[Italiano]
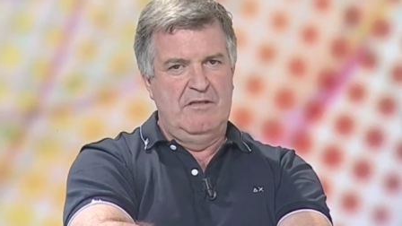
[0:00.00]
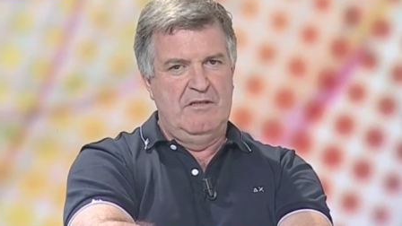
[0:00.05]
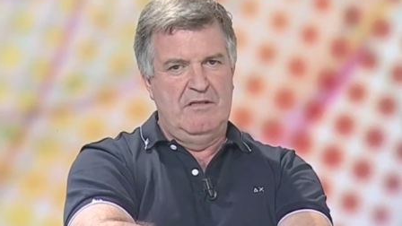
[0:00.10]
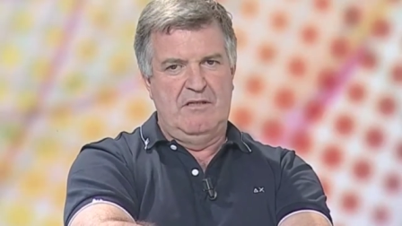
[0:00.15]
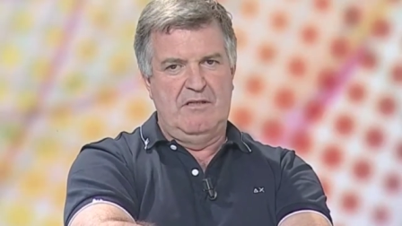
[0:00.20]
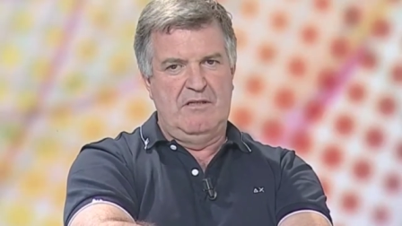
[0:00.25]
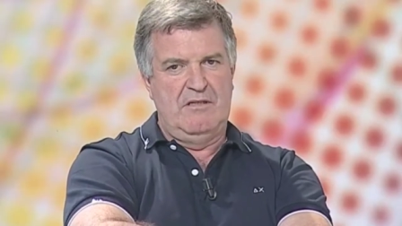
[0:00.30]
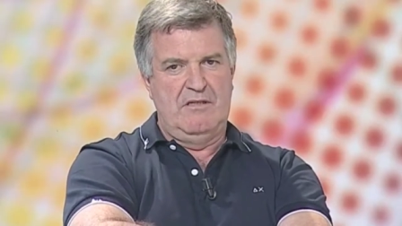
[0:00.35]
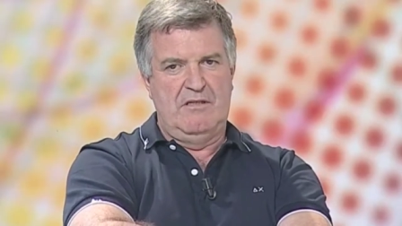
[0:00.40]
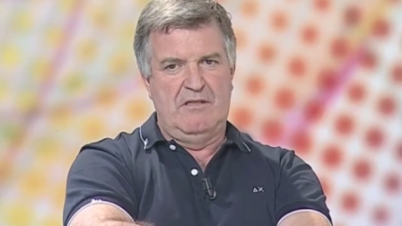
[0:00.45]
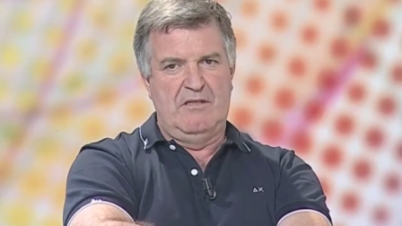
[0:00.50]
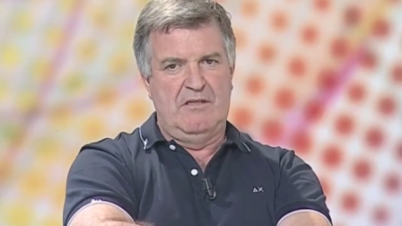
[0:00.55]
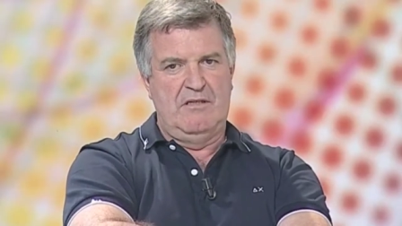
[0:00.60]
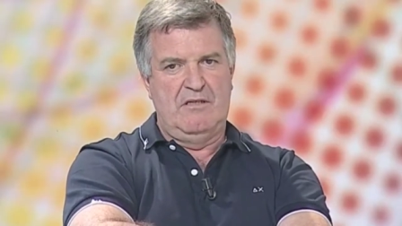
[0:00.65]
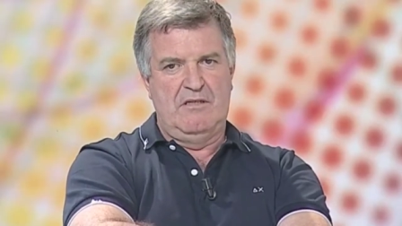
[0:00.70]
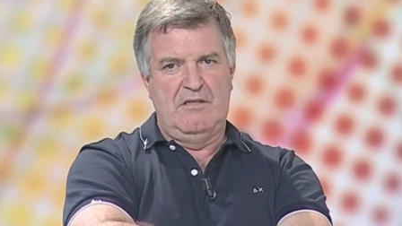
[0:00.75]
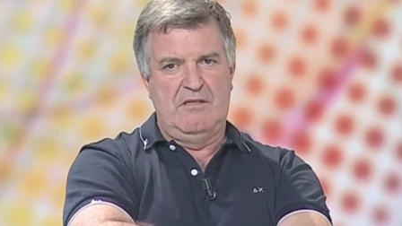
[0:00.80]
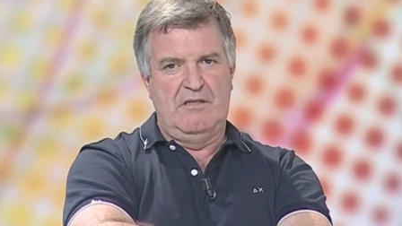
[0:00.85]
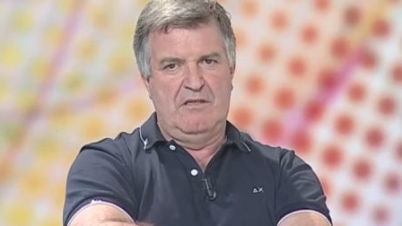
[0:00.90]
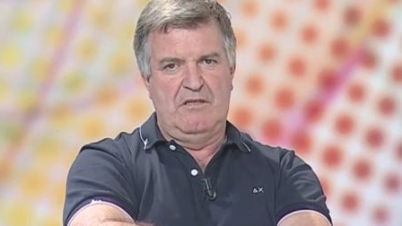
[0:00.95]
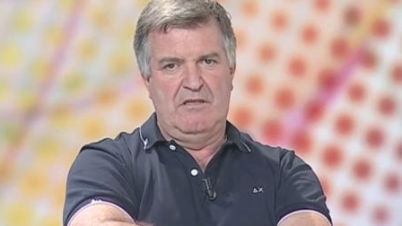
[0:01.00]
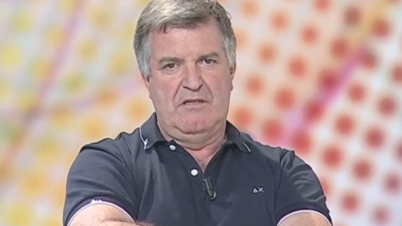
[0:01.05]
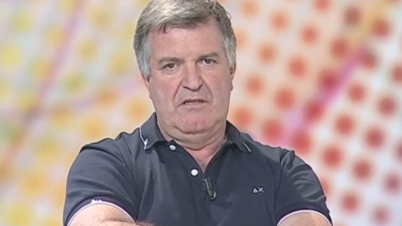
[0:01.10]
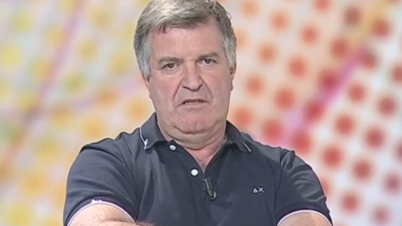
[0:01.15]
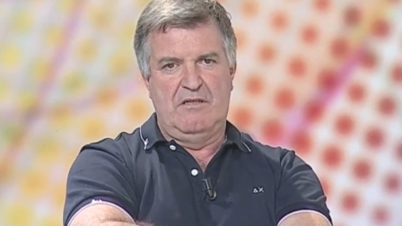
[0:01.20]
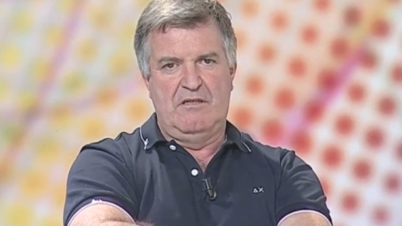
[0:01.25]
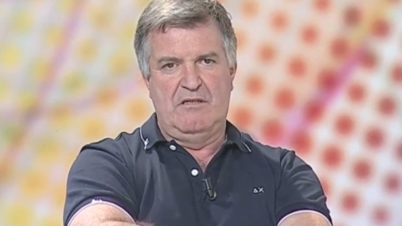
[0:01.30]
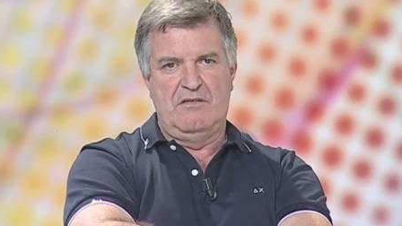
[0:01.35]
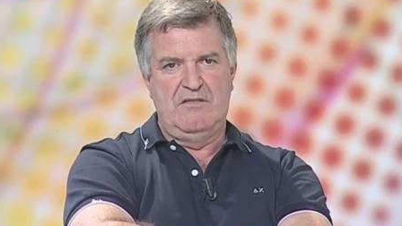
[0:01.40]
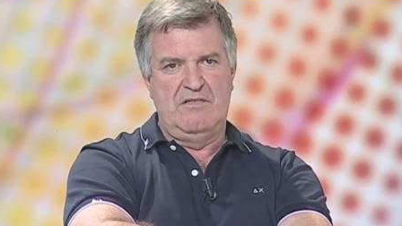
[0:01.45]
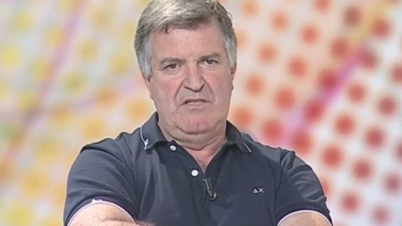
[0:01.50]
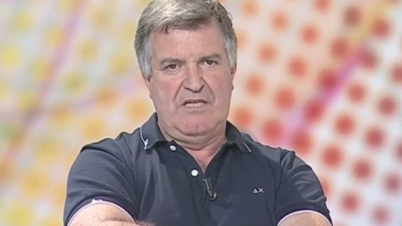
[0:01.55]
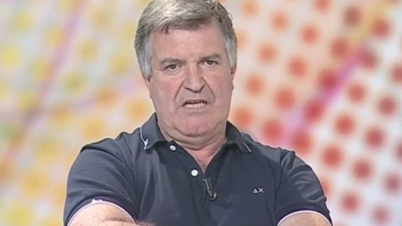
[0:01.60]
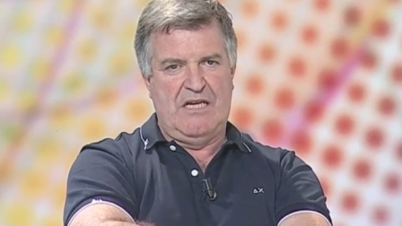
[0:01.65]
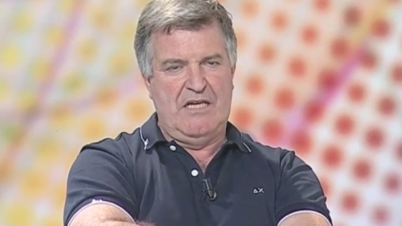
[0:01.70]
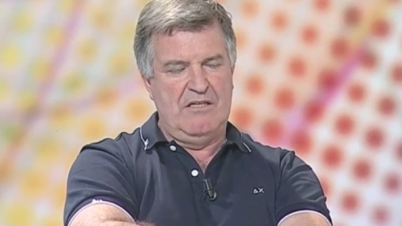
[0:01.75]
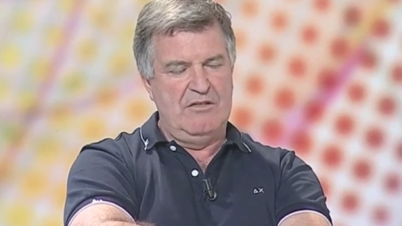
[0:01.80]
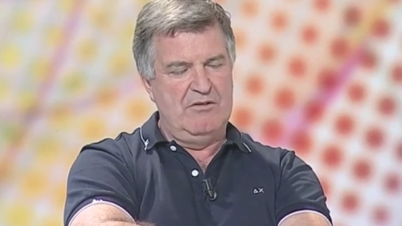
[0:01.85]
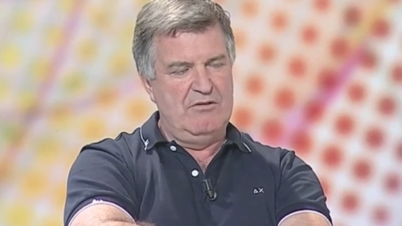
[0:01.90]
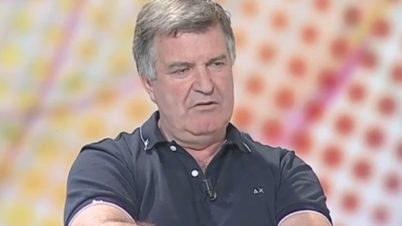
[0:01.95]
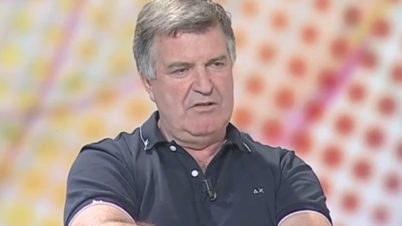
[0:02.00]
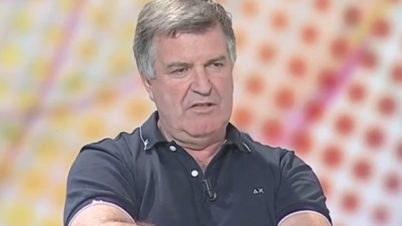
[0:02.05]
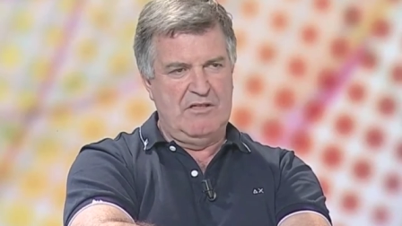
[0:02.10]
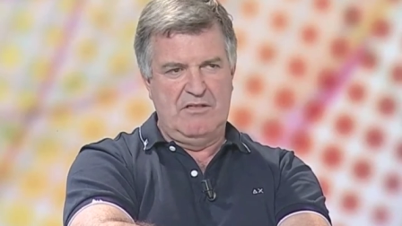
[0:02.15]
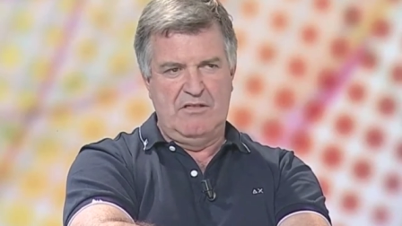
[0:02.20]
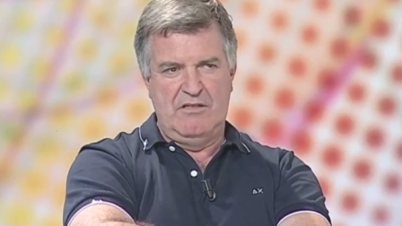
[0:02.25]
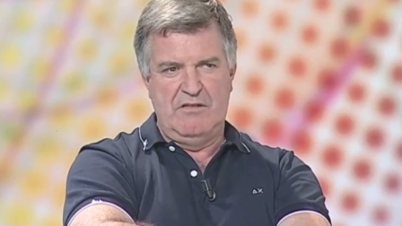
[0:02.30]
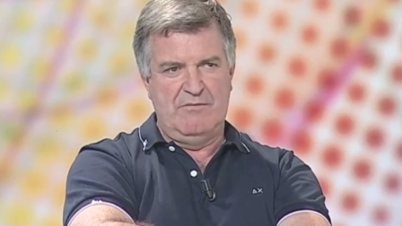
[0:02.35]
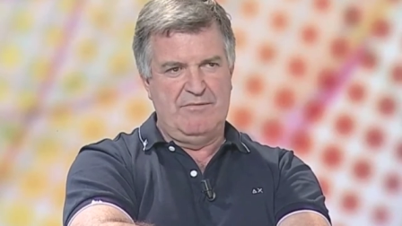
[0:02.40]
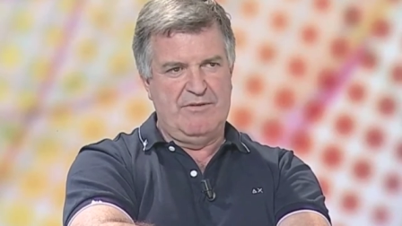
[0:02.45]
Eh, girando il Trentino,